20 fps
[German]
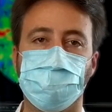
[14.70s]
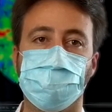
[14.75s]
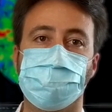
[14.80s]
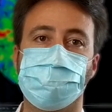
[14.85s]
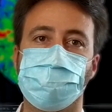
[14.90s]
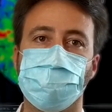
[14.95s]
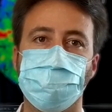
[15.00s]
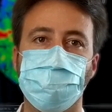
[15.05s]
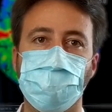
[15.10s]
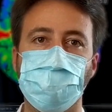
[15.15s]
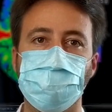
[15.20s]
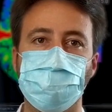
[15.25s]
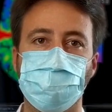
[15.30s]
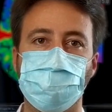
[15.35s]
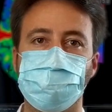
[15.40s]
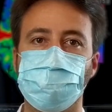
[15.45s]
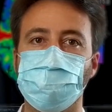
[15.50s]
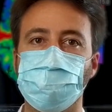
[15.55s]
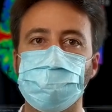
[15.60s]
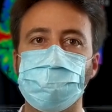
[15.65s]
erste Welle war für
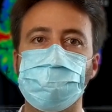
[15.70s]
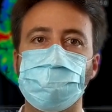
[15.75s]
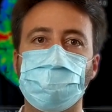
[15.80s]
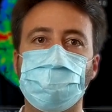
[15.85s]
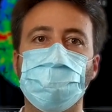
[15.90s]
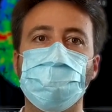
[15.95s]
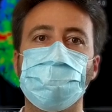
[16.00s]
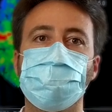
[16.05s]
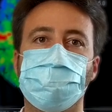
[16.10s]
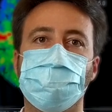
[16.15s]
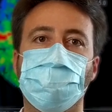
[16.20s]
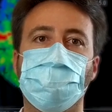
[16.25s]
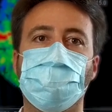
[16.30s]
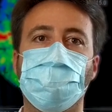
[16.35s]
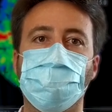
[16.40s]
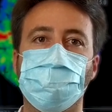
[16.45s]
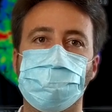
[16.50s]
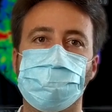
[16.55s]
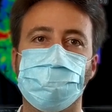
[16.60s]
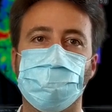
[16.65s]
uns eine große
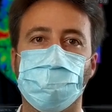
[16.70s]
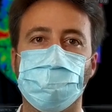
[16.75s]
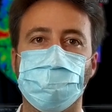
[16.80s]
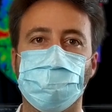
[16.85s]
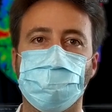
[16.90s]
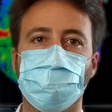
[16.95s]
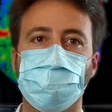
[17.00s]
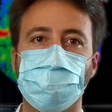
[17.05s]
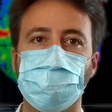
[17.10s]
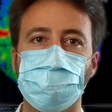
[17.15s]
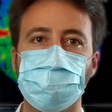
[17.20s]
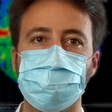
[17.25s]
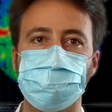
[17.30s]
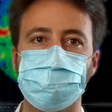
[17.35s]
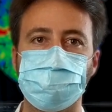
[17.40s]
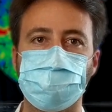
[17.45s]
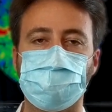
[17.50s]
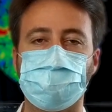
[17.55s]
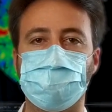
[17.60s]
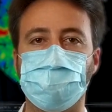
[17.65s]
Herausforderung.
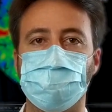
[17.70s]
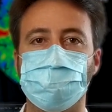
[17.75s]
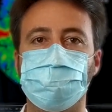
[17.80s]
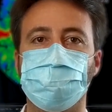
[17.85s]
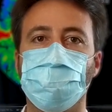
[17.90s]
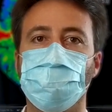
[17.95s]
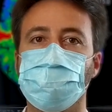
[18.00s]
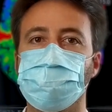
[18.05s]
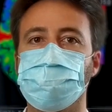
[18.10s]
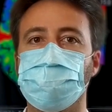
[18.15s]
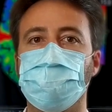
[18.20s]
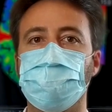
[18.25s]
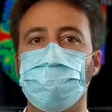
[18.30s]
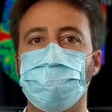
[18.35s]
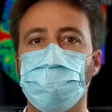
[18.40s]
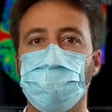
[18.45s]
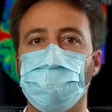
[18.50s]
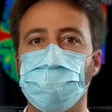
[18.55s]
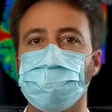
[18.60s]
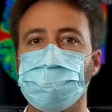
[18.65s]
Der Vorteil
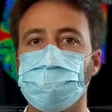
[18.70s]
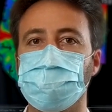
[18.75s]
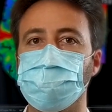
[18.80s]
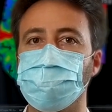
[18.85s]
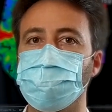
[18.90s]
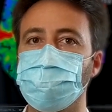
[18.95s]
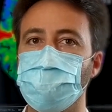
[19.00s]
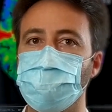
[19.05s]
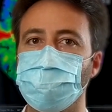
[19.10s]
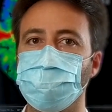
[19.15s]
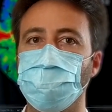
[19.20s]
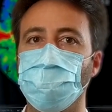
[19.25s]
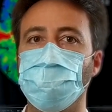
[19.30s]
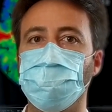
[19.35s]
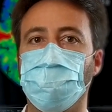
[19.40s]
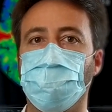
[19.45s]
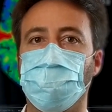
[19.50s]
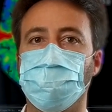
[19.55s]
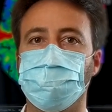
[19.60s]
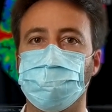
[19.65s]
war, dass wir
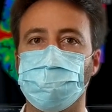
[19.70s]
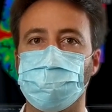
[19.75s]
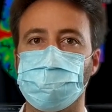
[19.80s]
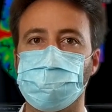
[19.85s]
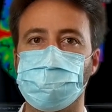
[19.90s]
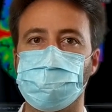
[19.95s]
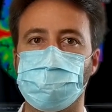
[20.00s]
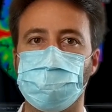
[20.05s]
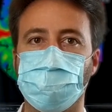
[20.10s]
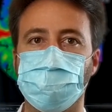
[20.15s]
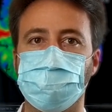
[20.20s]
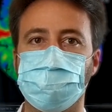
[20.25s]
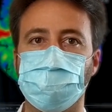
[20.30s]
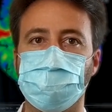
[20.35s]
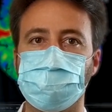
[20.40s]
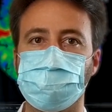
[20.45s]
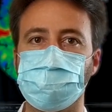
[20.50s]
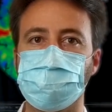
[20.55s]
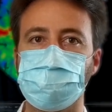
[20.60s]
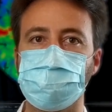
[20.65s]
Vorbereitungszeit
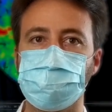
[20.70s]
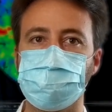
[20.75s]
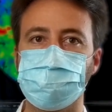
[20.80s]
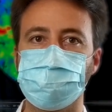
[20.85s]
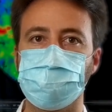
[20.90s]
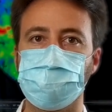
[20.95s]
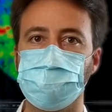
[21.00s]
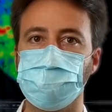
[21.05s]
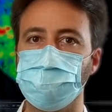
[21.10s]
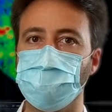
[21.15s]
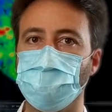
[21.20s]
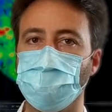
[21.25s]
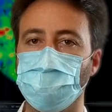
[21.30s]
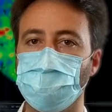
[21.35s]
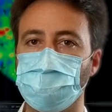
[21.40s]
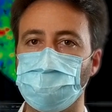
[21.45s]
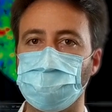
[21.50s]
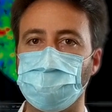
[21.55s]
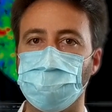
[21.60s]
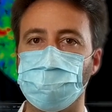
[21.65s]
hatten, die auch
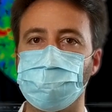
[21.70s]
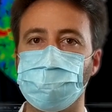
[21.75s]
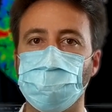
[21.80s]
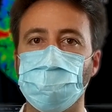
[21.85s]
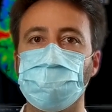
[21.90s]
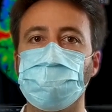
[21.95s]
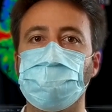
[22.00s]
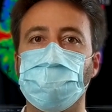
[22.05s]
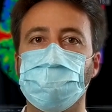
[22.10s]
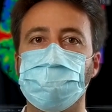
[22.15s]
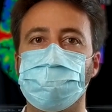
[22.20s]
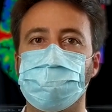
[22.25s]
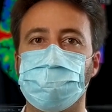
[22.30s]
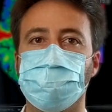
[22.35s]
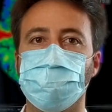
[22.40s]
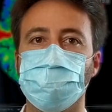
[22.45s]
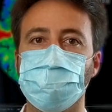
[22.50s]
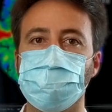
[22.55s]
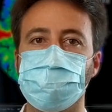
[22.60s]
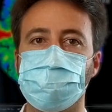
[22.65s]
erfolgreich
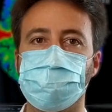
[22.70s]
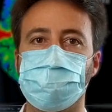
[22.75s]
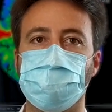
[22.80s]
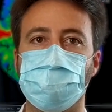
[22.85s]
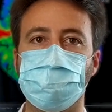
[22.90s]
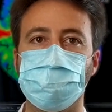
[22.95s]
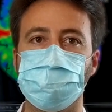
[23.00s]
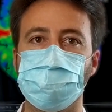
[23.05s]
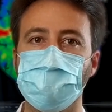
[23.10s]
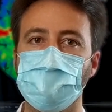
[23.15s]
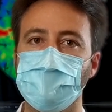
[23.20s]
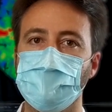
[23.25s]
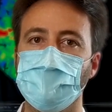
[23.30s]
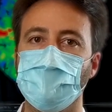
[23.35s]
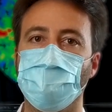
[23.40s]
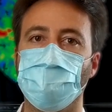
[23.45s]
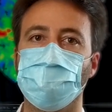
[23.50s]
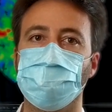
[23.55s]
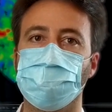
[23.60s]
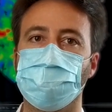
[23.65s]
genutzt haben
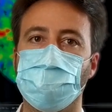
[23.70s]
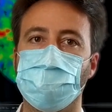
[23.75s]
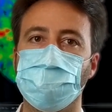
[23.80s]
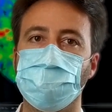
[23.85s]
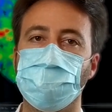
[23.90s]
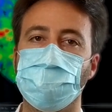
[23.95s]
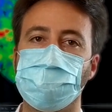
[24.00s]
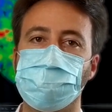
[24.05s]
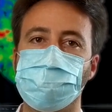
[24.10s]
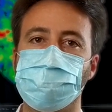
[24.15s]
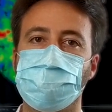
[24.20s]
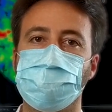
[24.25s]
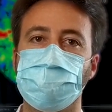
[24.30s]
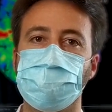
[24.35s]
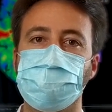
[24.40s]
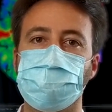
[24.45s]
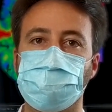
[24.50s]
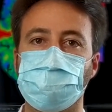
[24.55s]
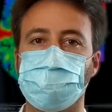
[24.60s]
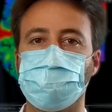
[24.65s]
und dann
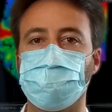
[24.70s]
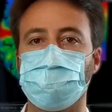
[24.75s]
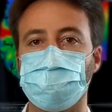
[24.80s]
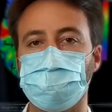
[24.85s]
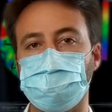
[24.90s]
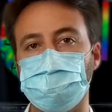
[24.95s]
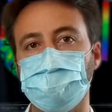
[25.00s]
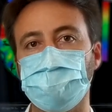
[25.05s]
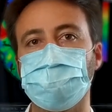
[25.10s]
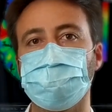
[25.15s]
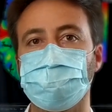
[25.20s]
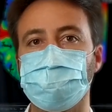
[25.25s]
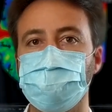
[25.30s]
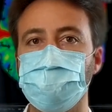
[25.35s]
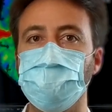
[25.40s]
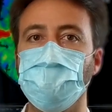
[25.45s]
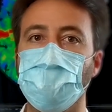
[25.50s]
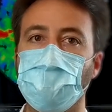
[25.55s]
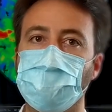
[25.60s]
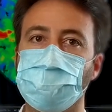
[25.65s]
letztlich mit viel
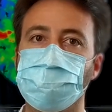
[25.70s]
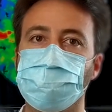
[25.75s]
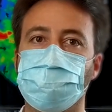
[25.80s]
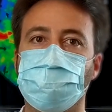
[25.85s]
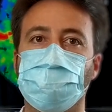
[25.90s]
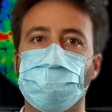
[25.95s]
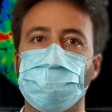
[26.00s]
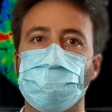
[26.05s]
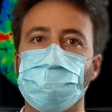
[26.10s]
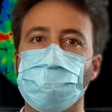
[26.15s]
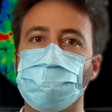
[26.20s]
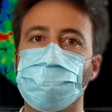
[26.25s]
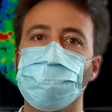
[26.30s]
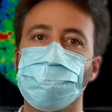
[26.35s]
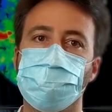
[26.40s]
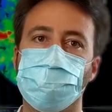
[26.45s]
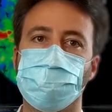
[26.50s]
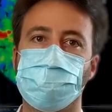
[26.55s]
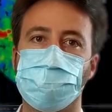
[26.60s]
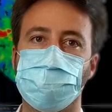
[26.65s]
Anstrengung gut
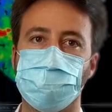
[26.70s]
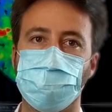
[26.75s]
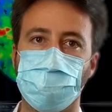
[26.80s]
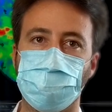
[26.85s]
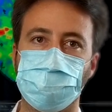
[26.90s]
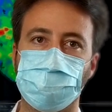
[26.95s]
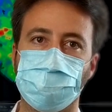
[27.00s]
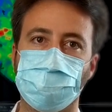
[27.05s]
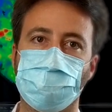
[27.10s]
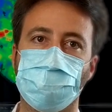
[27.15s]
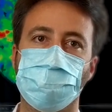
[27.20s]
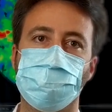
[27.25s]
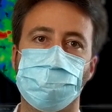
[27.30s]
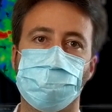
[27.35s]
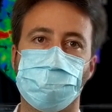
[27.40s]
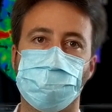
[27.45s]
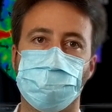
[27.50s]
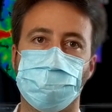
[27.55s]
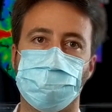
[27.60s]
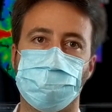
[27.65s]
durch die Welle gekommen
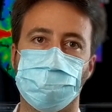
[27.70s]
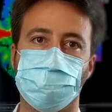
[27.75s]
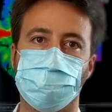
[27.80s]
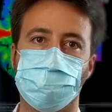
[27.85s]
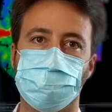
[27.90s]
sind.